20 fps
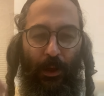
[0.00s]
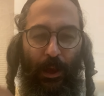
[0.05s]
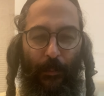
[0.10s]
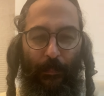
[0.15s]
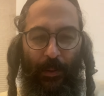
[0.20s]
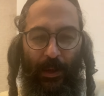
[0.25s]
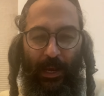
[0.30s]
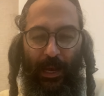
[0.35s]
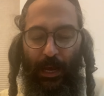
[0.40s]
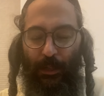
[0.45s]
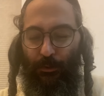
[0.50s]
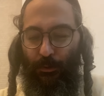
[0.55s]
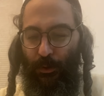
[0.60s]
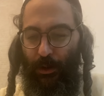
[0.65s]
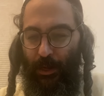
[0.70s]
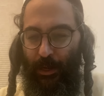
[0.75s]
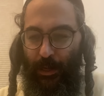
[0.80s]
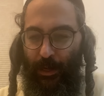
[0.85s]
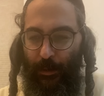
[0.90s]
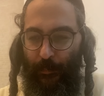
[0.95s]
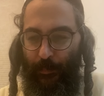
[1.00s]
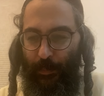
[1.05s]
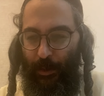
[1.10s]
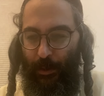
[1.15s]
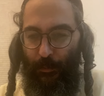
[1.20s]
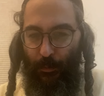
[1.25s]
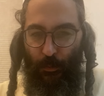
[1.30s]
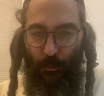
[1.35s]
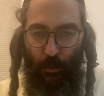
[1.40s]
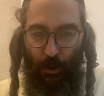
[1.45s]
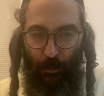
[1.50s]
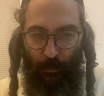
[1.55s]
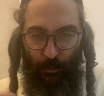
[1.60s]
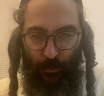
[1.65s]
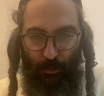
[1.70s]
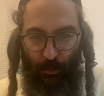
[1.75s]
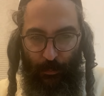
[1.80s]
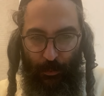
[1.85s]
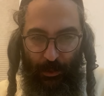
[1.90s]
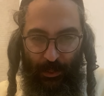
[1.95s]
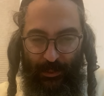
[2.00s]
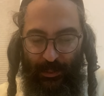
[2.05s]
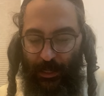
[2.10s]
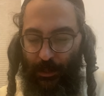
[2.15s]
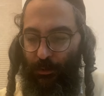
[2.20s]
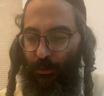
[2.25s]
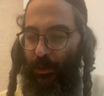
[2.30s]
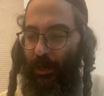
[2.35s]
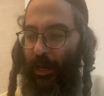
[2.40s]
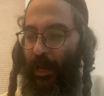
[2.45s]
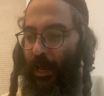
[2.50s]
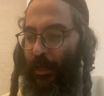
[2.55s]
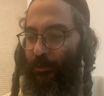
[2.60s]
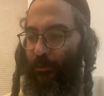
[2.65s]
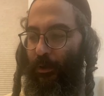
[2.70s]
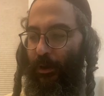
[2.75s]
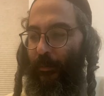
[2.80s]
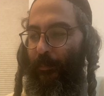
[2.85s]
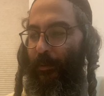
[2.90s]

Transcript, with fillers: che ha peccato il, il, primo uomo, dopo che è stato creato alla